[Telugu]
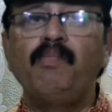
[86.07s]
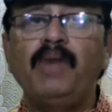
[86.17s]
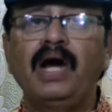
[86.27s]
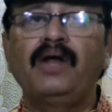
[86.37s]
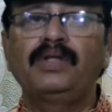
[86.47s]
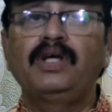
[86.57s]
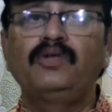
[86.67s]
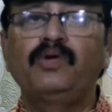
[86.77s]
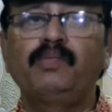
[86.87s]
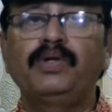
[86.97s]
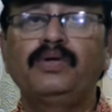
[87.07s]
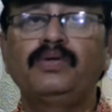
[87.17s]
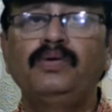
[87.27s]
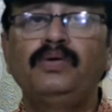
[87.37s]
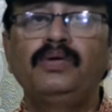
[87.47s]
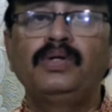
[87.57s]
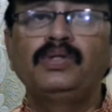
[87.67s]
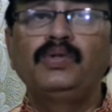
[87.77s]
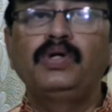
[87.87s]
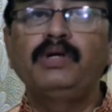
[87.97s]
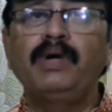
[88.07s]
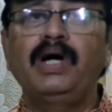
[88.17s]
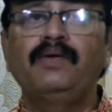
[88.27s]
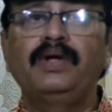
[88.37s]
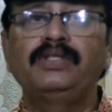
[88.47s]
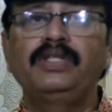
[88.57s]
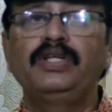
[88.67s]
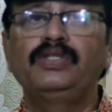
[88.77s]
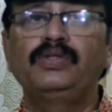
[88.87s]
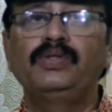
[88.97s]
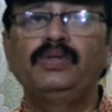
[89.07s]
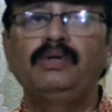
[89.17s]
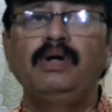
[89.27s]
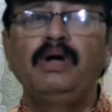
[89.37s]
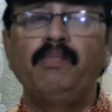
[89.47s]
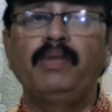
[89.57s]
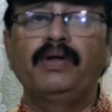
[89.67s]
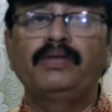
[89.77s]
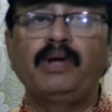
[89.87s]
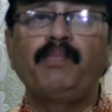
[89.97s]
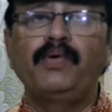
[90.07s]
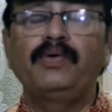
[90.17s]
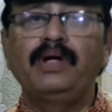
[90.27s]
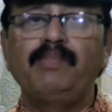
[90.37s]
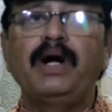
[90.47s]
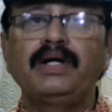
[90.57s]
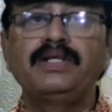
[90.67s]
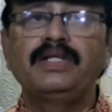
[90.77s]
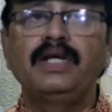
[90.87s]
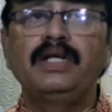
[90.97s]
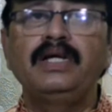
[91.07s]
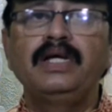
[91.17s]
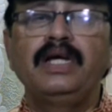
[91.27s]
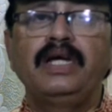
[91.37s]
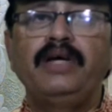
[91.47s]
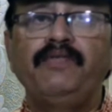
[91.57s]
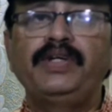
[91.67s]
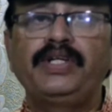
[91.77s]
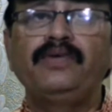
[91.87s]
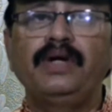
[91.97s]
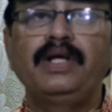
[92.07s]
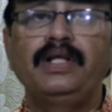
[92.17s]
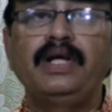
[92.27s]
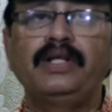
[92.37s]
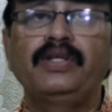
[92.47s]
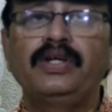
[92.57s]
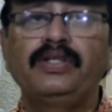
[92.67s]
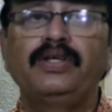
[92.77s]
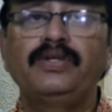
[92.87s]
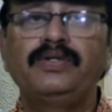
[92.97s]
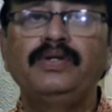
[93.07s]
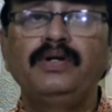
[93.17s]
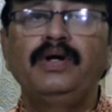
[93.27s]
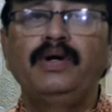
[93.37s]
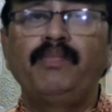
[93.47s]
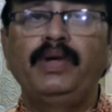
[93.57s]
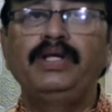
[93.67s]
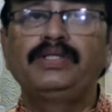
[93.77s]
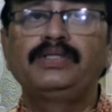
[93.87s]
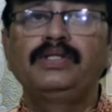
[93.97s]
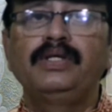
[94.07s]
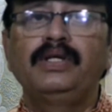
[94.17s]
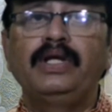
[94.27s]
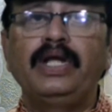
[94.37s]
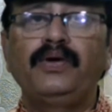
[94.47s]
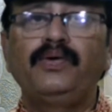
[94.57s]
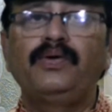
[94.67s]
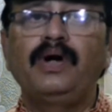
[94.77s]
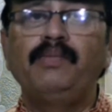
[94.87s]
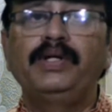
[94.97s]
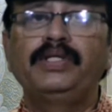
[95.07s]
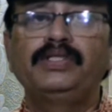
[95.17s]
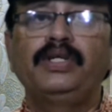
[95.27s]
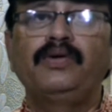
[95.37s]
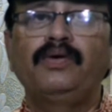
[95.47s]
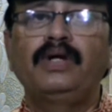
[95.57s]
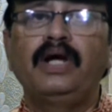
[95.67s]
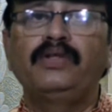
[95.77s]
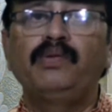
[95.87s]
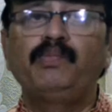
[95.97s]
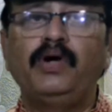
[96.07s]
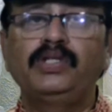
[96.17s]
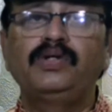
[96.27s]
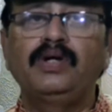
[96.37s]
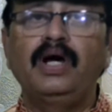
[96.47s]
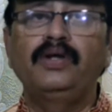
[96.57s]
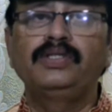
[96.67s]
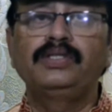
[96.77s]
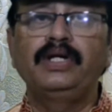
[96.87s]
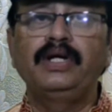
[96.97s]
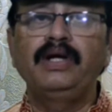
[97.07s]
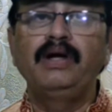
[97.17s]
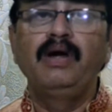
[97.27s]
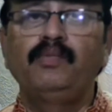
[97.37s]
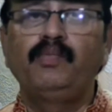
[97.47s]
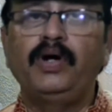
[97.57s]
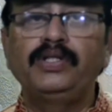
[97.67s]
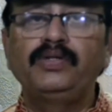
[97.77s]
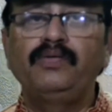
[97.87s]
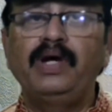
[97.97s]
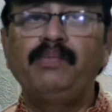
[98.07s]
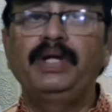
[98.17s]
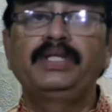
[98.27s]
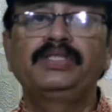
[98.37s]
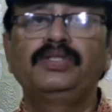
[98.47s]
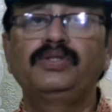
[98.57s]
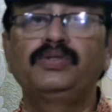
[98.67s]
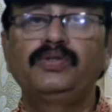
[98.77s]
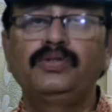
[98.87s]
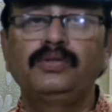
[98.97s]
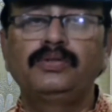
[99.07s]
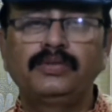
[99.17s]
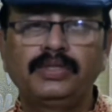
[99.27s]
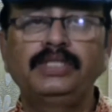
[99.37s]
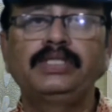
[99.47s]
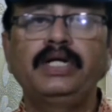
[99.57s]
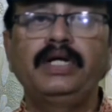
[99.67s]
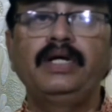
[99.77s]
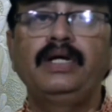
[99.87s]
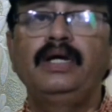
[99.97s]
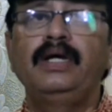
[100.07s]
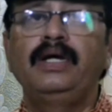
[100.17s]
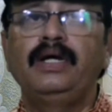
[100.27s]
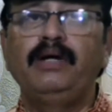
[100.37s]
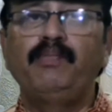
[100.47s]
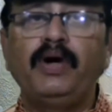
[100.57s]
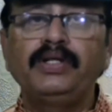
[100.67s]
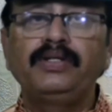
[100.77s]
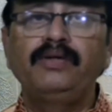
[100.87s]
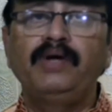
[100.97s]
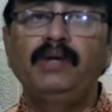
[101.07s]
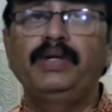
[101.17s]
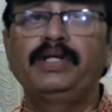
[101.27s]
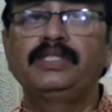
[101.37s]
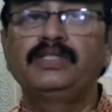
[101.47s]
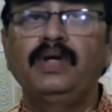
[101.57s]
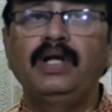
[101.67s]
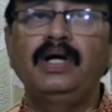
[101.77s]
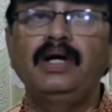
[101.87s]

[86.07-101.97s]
మానవతా దృక్పథంతో తోటి మానవుల శ్రేయస్సుతో మనం తప్పకుండా పాటించాలి ఈ విషయం అనేది అందరికీ తెలుసు ప్లీజ్ నెగిటివ్ కామెంట్స్ చేయకుండా అందరూ పాజిటివ్గా ఆలోచించండి పాజిటివ్ వైబ్రేషన్స్ సృష్టించండి ఈ పాజిటివ్ వైబ్రేషన్స్ వల్ల